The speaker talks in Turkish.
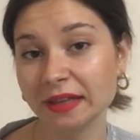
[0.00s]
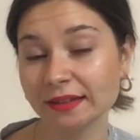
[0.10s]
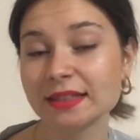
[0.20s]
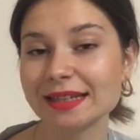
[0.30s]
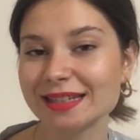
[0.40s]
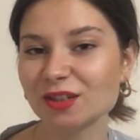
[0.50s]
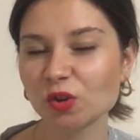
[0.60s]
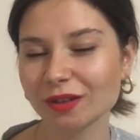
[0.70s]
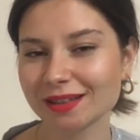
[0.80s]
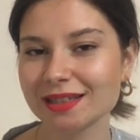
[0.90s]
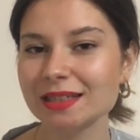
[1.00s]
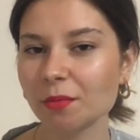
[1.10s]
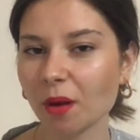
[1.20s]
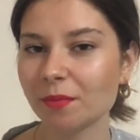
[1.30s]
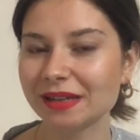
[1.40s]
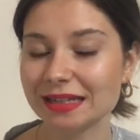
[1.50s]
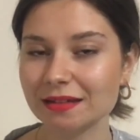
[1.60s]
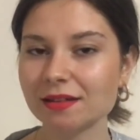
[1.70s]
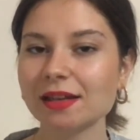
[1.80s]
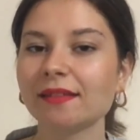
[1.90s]
7-8 kilo gittiği zaman bile
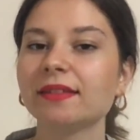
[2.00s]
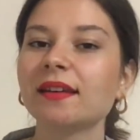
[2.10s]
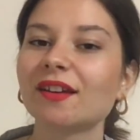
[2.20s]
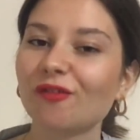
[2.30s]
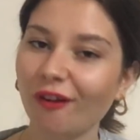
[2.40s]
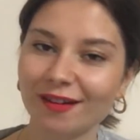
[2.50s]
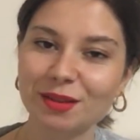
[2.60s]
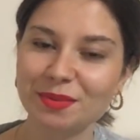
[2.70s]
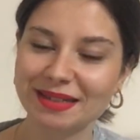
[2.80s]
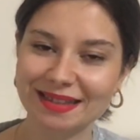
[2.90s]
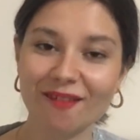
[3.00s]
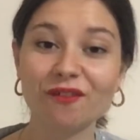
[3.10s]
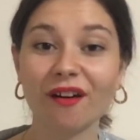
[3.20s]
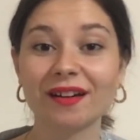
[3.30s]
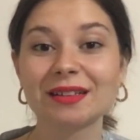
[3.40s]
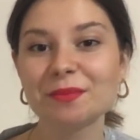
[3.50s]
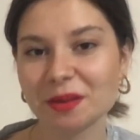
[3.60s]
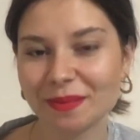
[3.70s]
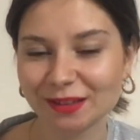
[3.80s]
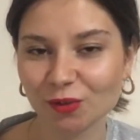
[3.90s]
zaten direkt farklı bir sen, farklı
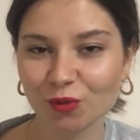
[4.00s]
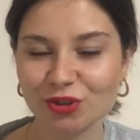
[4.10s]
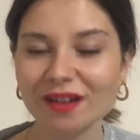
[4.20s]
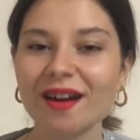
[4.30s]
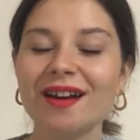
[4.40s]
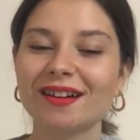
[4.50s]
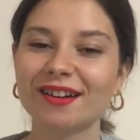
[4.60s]
bir beden olacak.